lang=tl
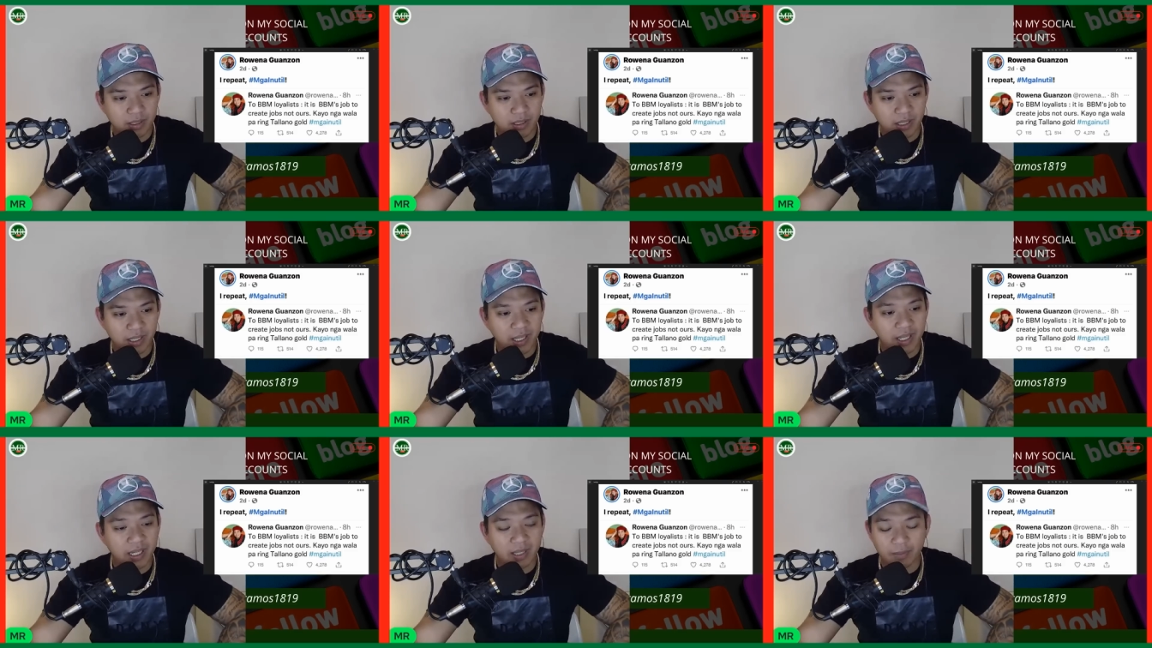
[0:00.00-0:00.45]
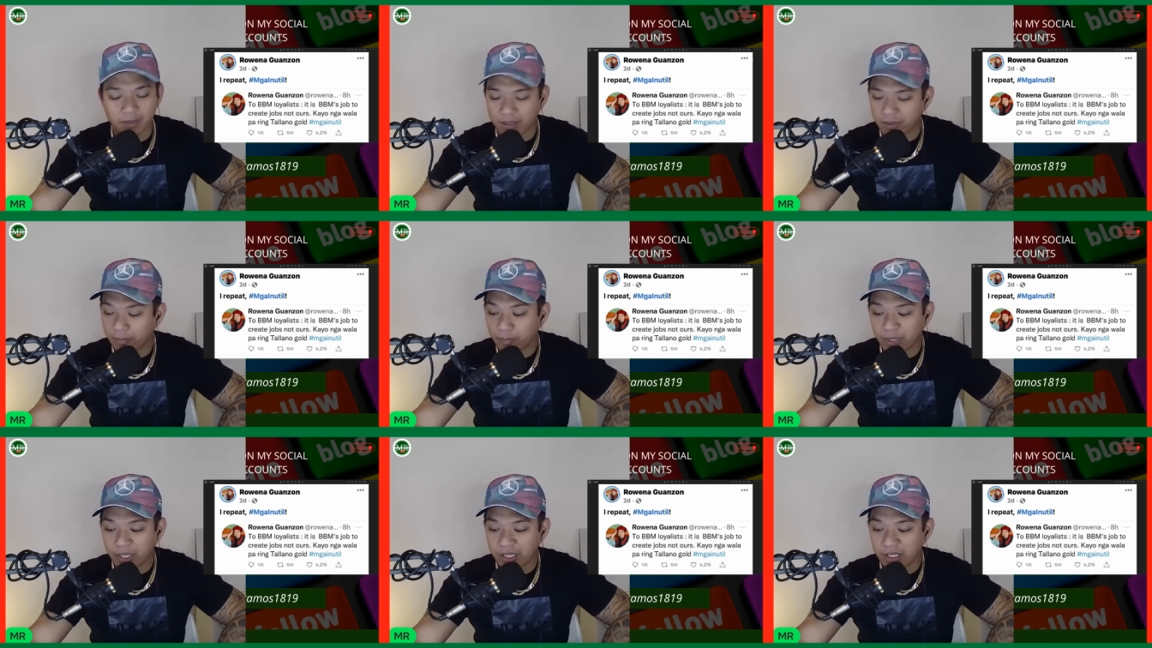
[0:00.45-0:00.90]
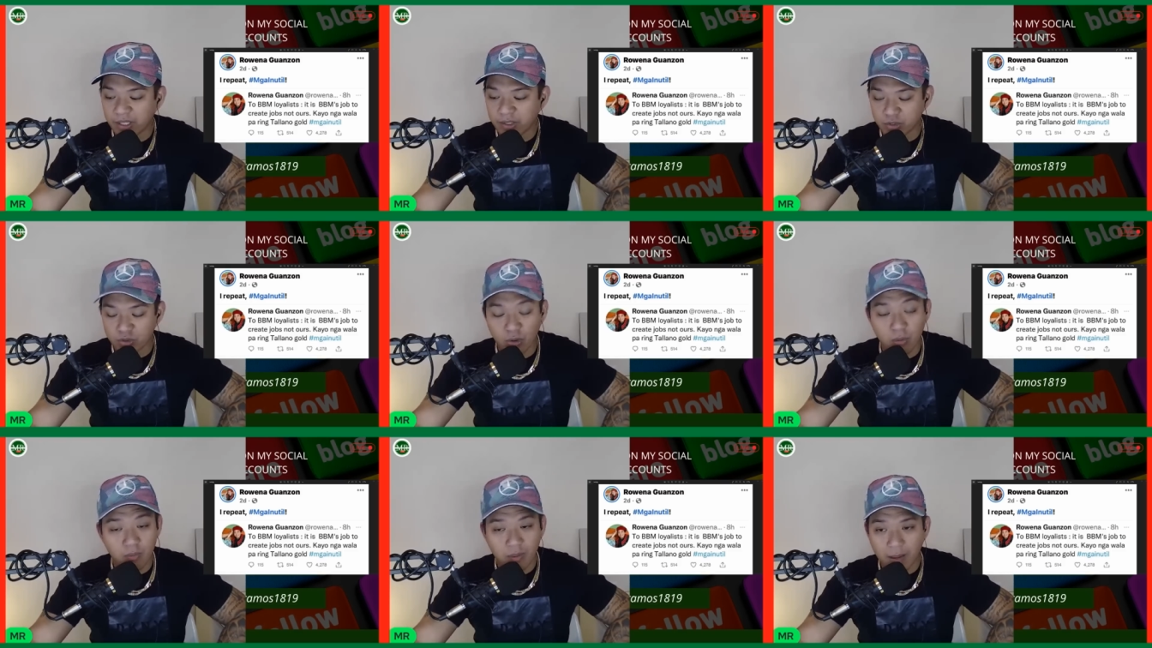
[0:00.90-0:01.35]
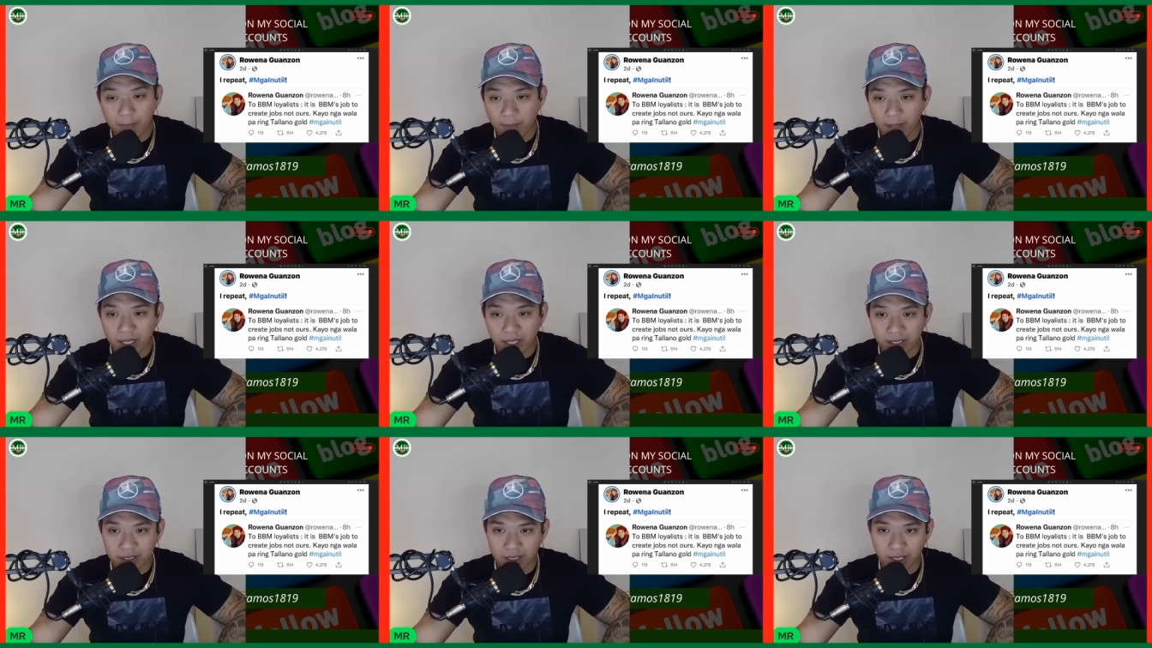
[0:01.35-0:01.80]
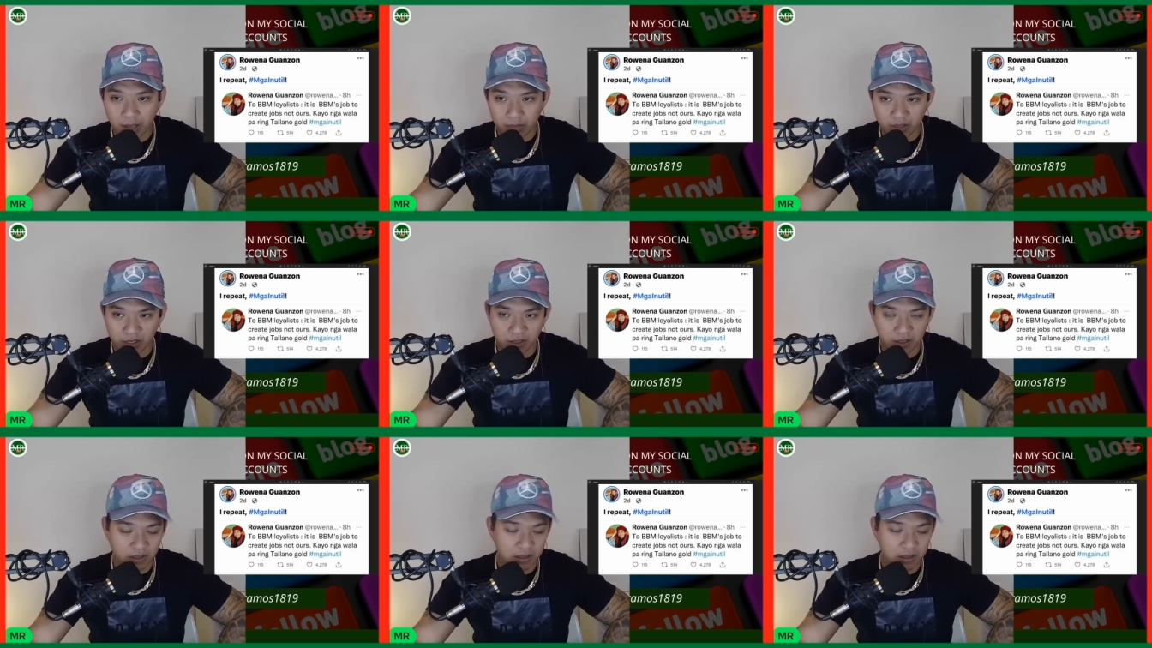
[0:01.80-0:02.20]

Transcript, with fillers: eh pilit niyong babalik ta rin.